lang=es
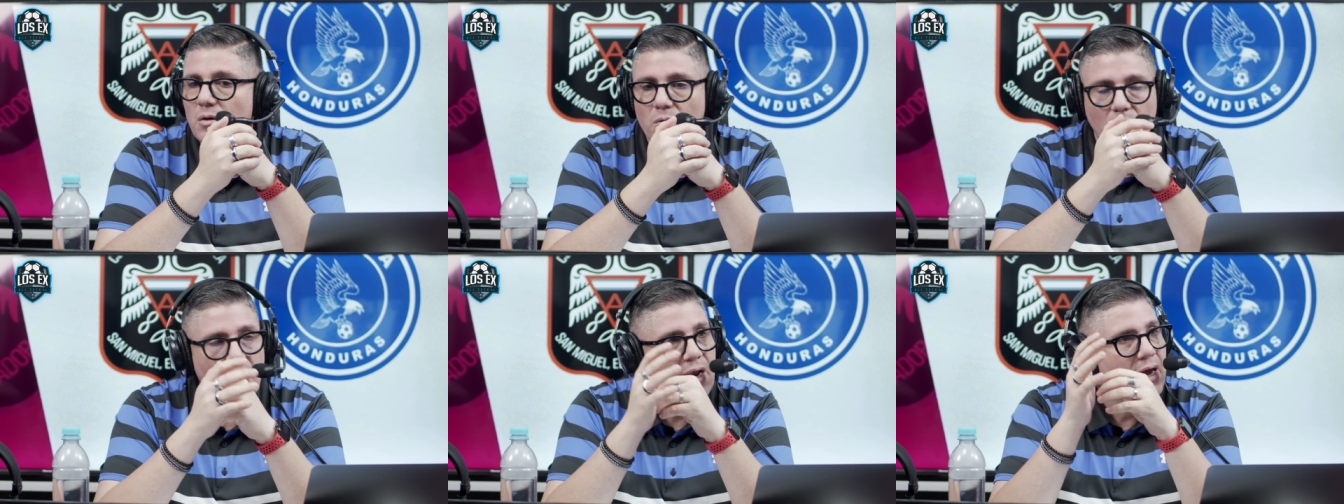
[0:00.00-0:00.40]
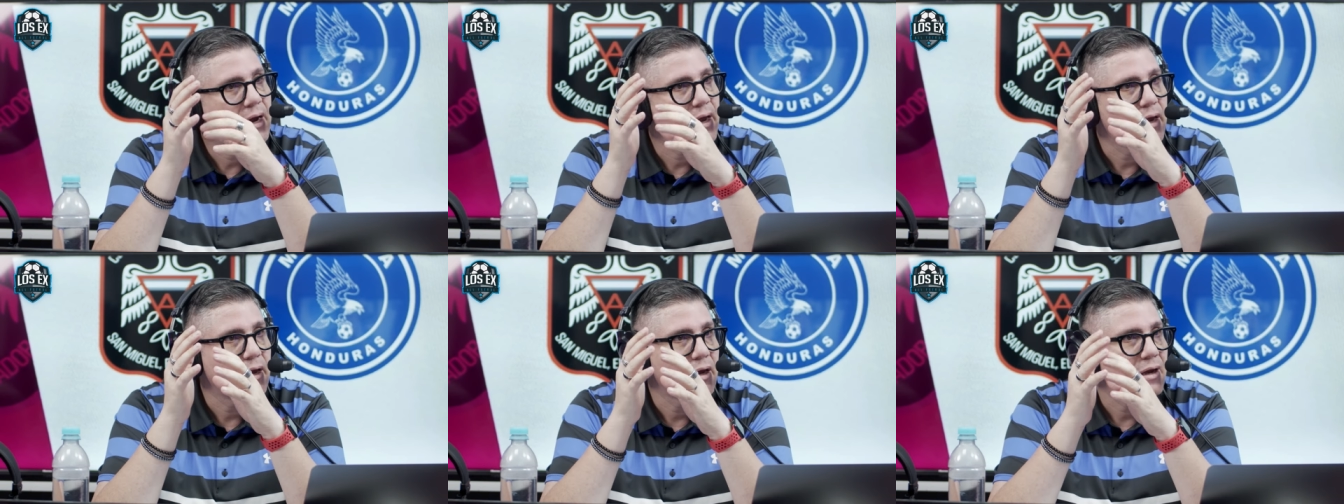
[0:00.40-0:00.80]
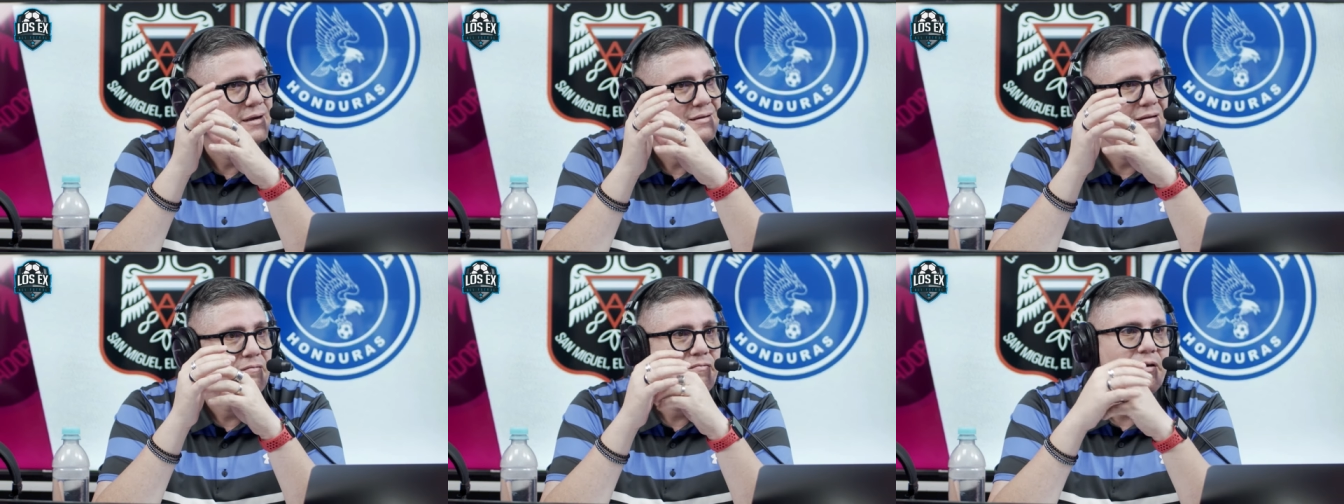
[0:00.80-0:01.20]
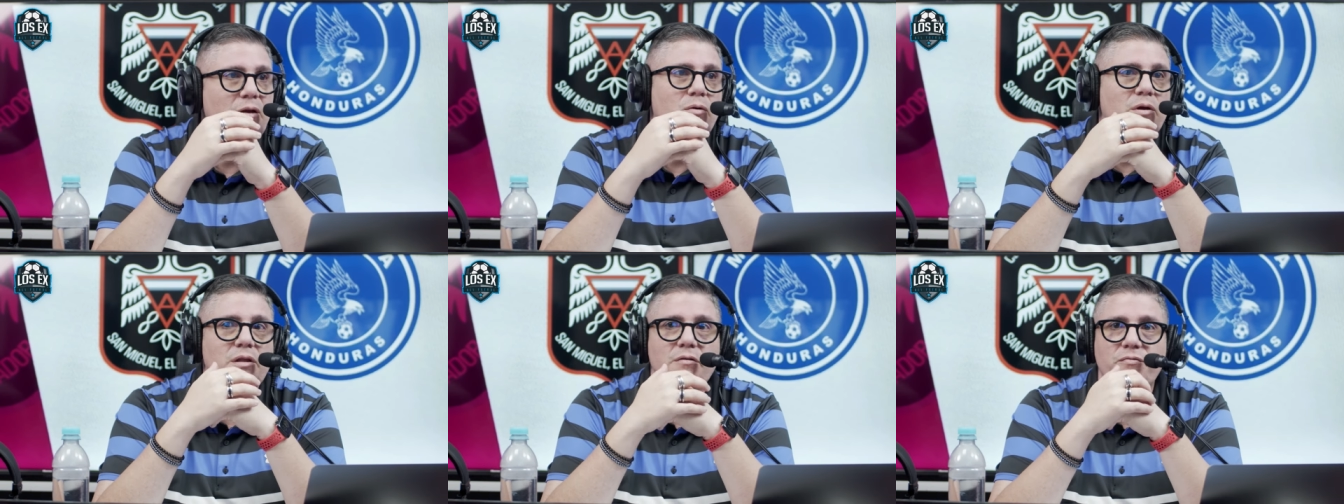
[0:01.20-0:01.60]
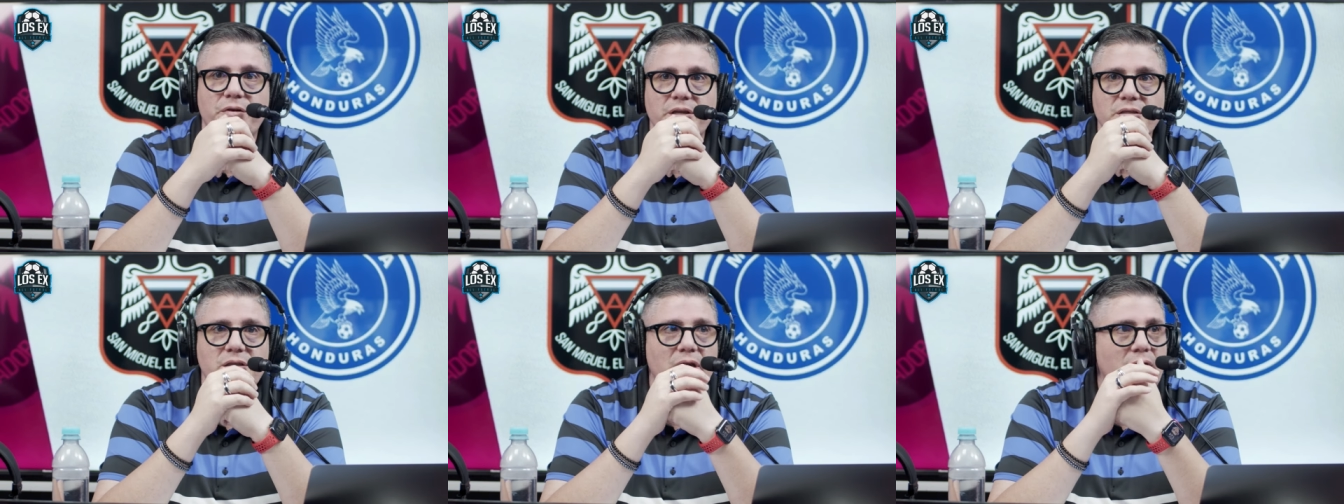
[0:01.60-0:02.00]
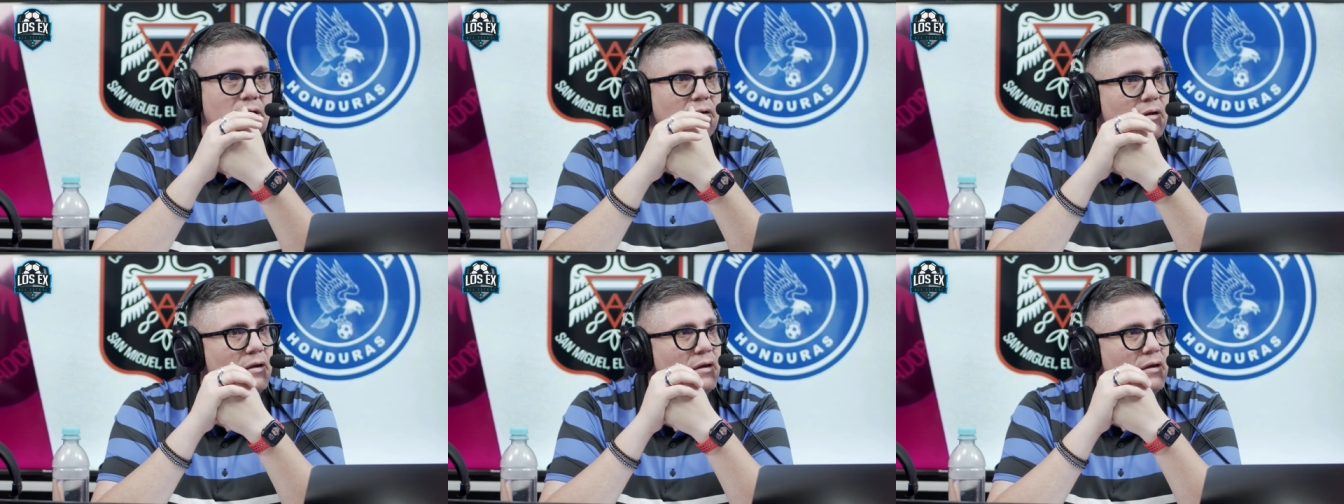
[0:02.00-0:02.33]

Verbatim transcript: Ojalá que, estén finos en defensa.